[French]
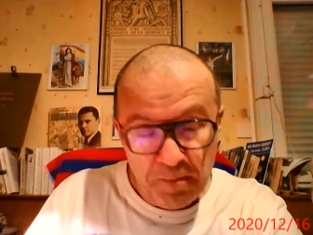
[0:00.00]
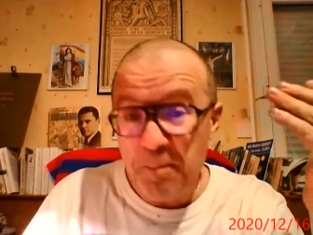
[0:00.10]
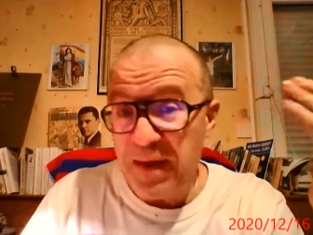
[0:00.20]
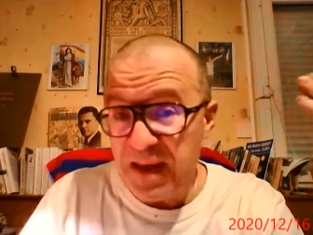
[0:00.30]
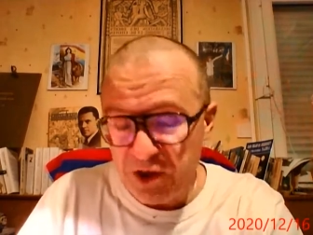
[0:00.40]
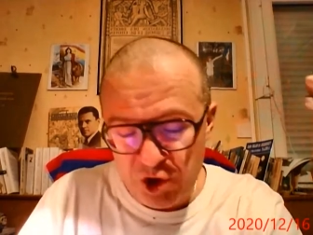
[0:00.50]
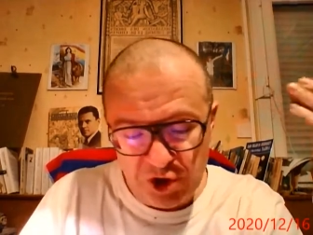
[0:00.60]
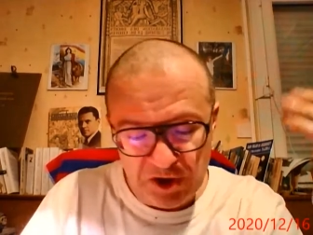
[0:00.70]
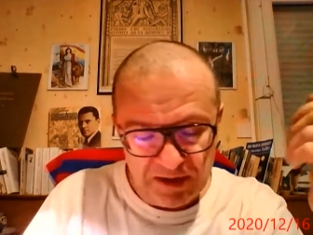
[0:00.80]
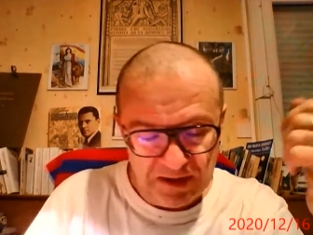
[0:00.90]

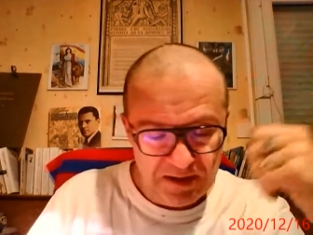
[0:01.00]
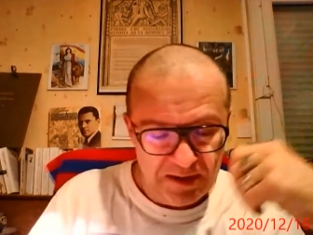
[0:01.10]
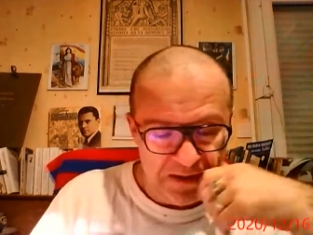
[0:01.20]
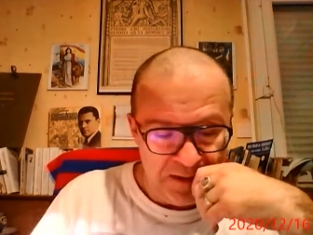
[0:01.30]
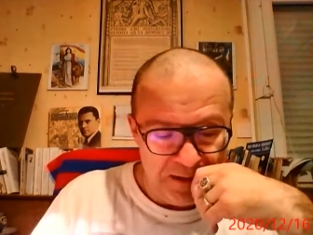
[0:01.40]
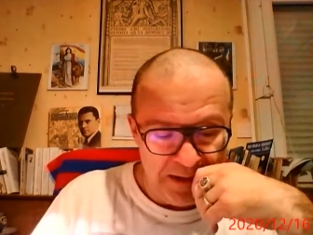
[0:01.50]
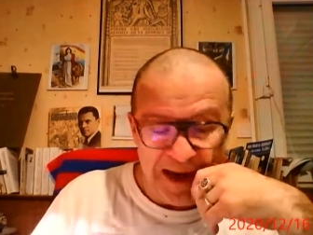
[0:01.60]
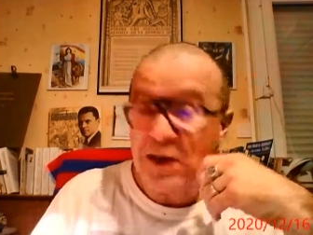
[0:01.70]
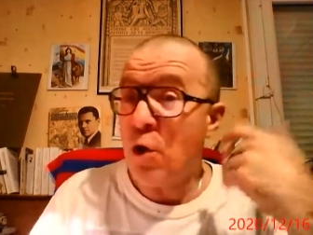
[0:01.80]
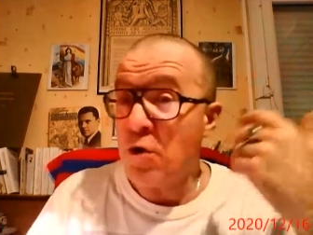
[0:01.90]
perche euh, à
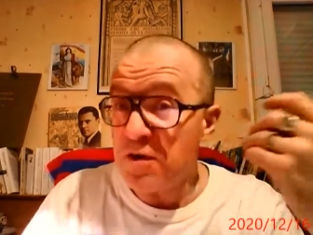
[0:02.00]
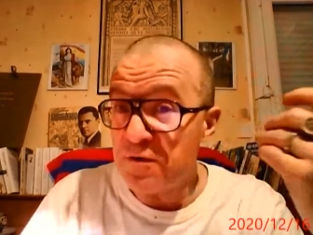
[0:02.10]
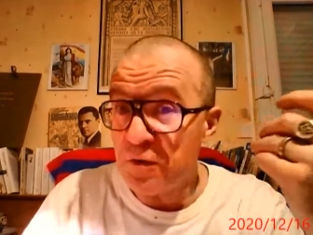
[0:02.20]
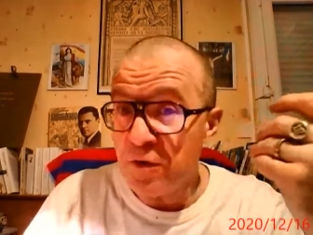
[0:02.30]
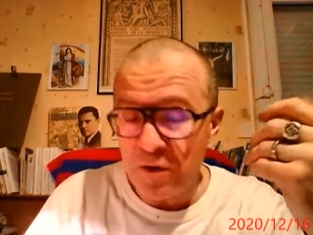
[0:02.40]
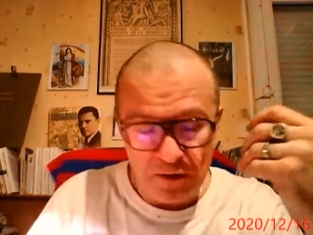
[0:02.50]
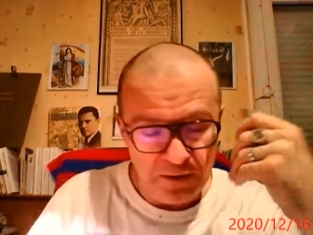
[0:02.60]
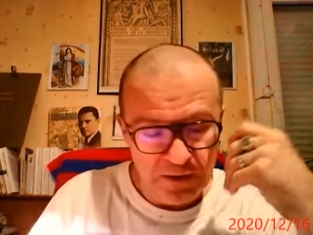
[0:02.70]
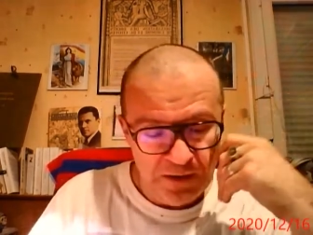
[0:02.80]
grand effort,